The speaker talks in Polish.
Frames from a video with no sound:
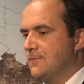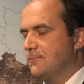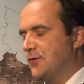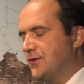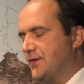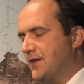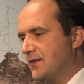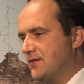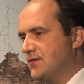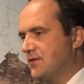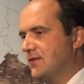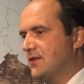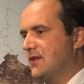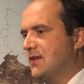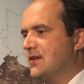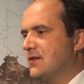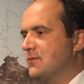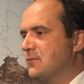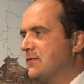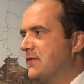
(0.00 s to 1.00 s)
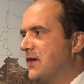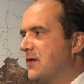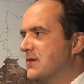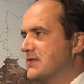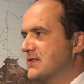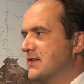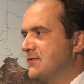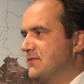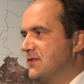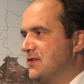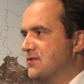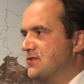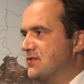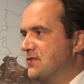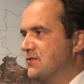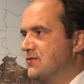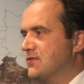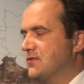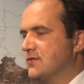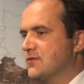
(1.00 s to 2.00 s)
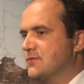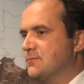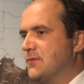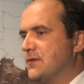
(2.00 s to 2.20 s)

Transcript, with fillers: bo tak, taka uchwała za chwileczkę się też